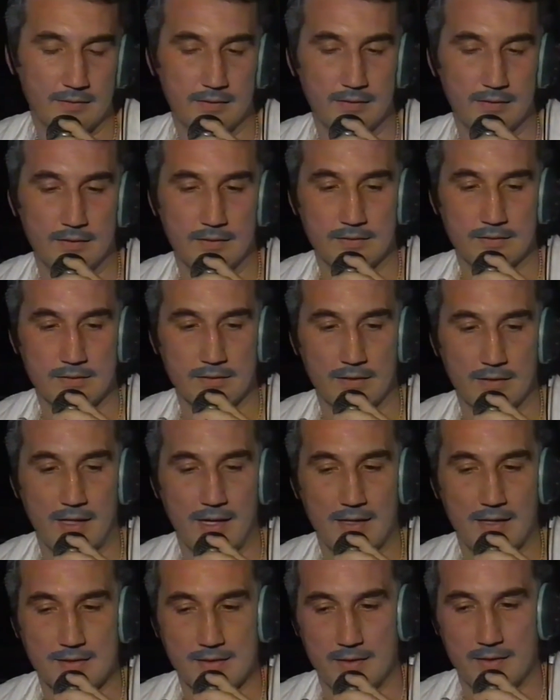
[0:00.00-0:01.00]
Y si
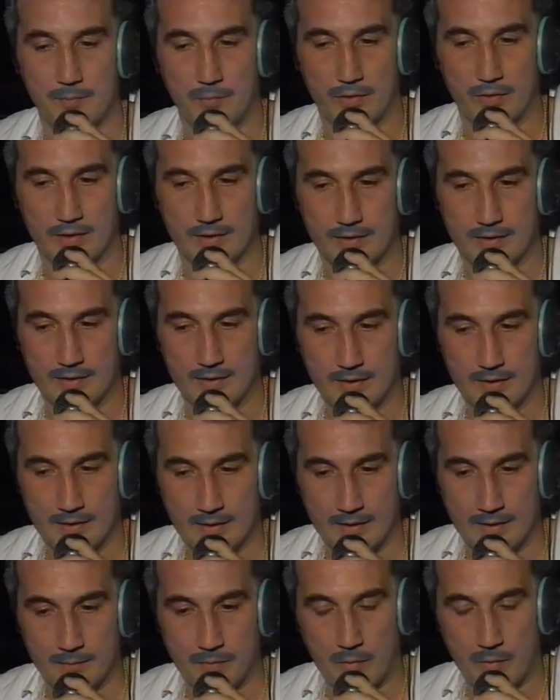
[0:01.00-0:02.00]
es así, pues,
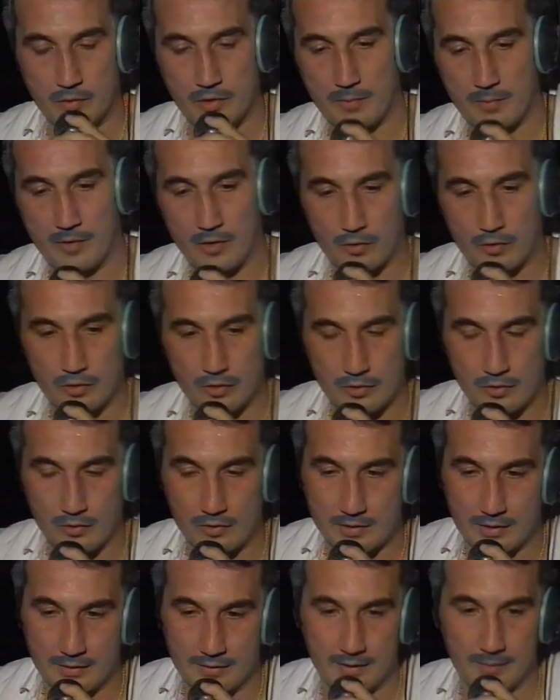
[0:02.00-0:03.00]
pues mucho más orgulloso
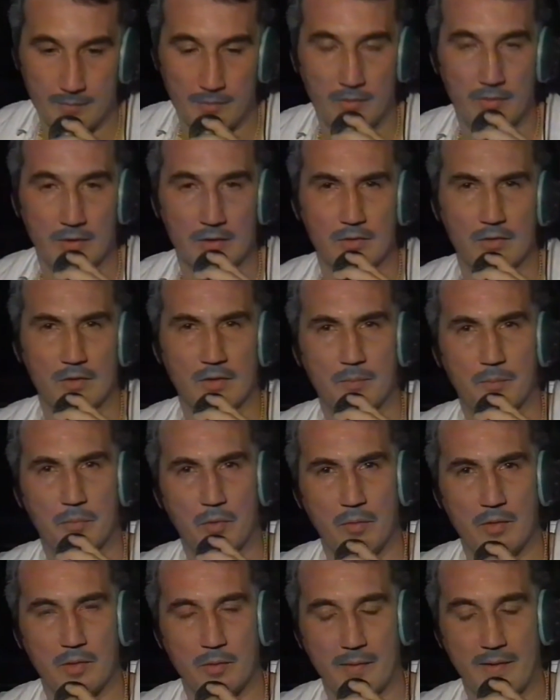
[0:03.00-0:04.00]
nos sentimos cuando el
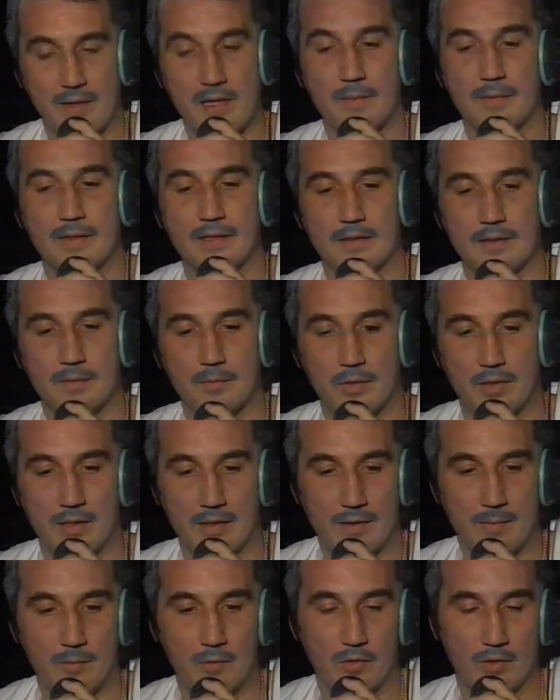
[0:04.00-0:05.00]
público verdaderamente pues
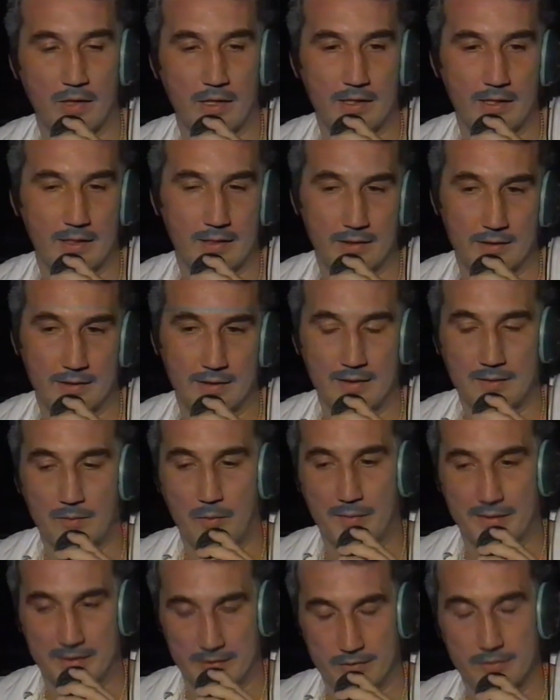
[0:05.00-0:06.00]
le damos lo que quiere en cada
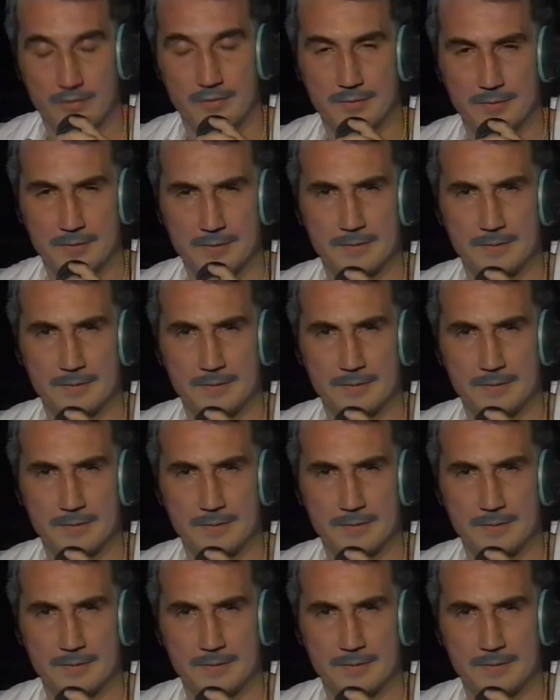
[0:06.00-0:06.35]
momento.